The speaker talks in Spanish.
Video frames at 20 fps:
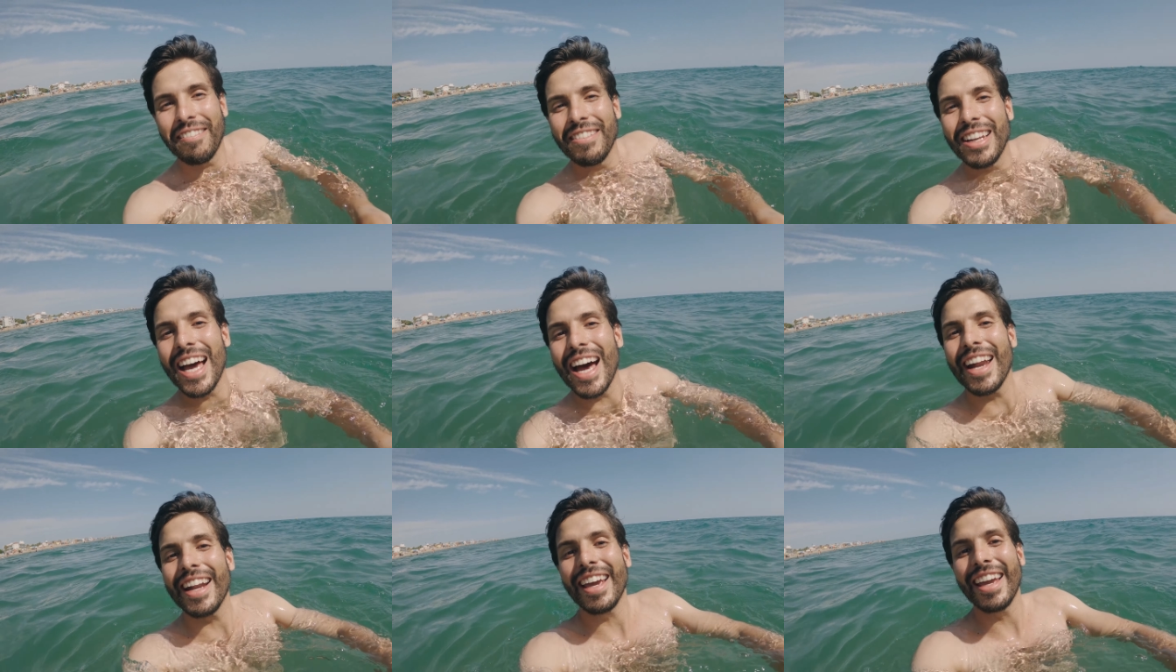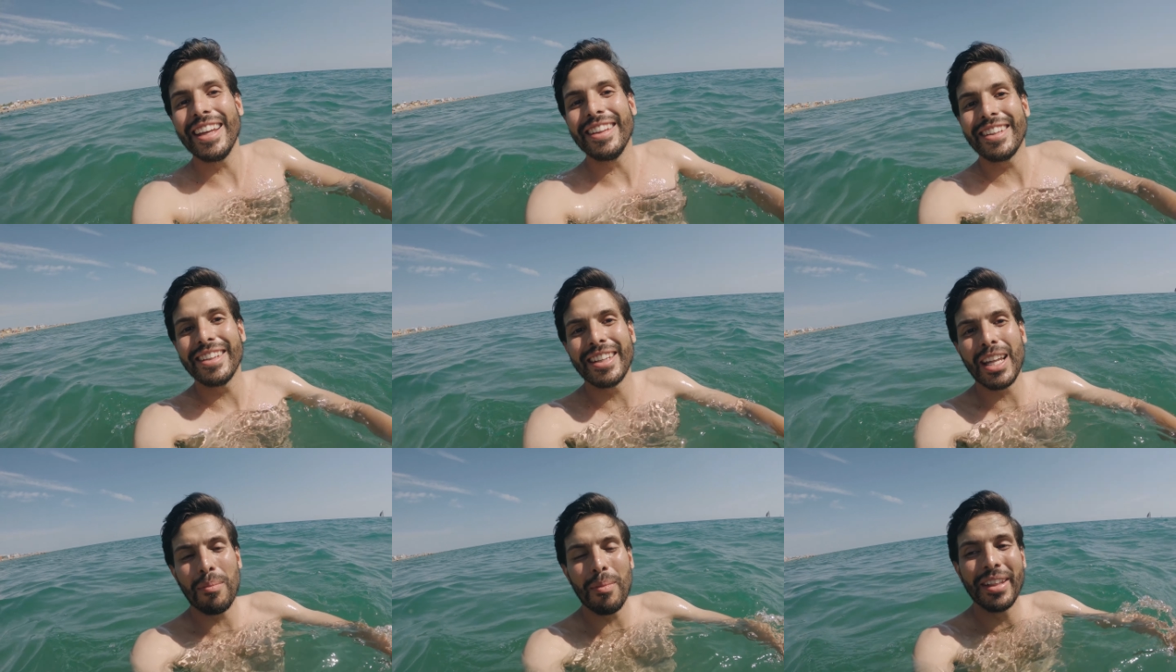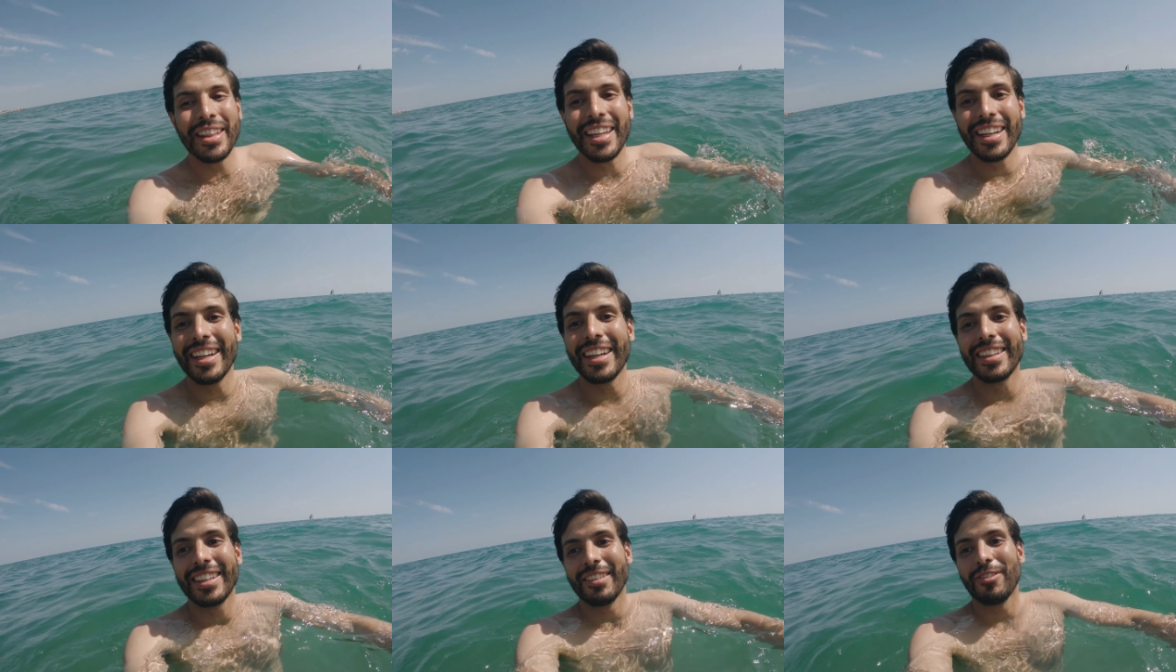hablar e intentar
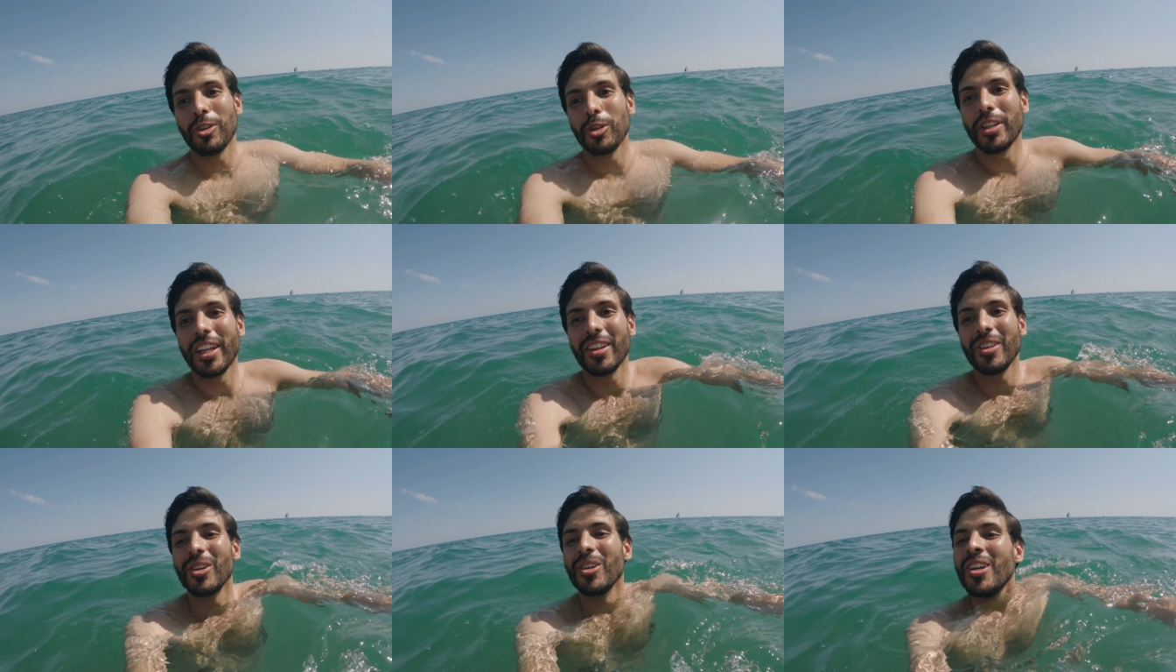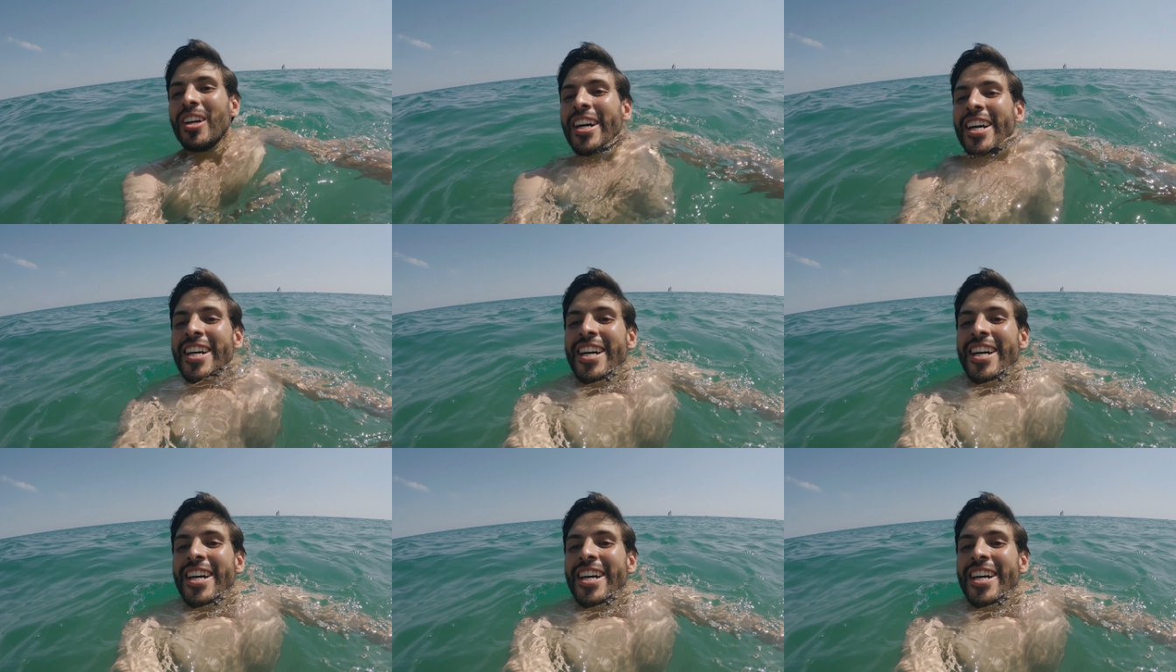mantenerte flotando